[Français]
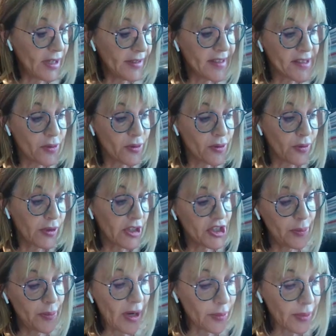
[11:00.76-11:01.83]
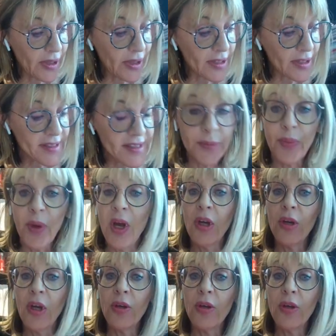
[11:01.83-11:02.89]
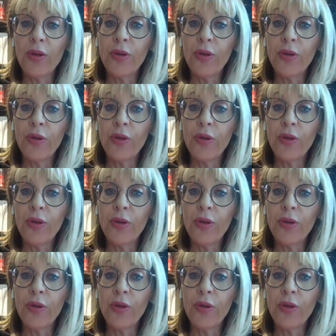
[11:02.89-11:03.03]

et montagnes qui sont régies par un principe